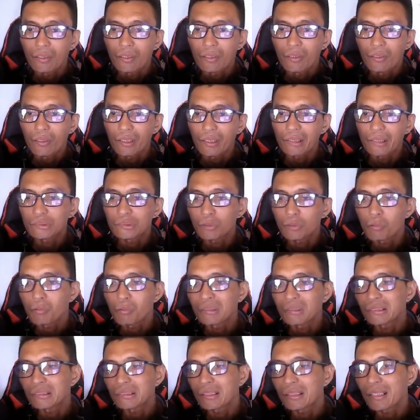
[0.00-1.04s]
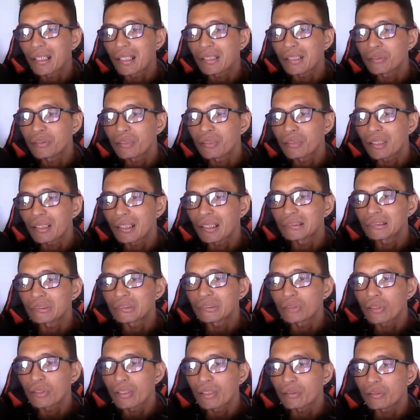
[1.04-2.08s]
Okay, so once na na-add yun na
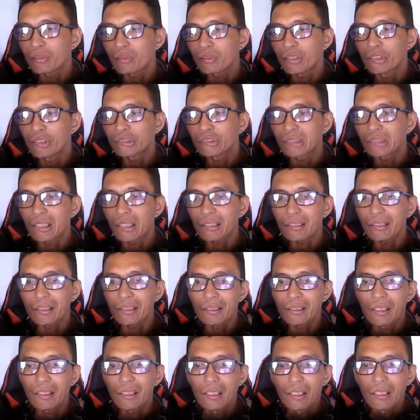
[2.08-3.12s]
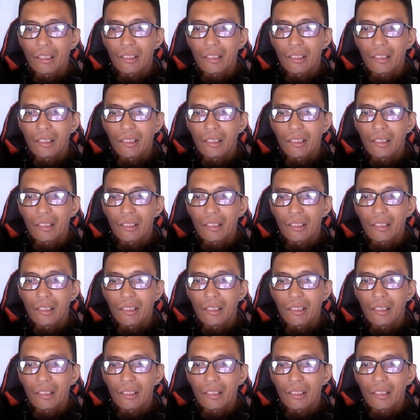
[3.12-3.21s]
guys, no, ito na yung sa akin.